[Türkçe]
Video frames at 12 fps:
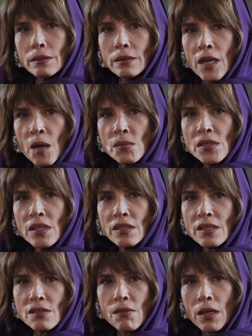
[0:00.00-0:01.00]
Gamze
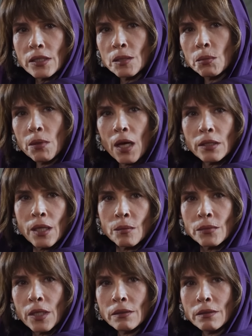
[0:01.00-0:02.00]
Rızvan gibi bir
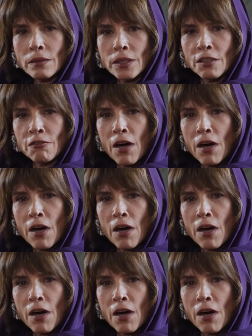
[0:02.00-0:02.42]
adamdan iki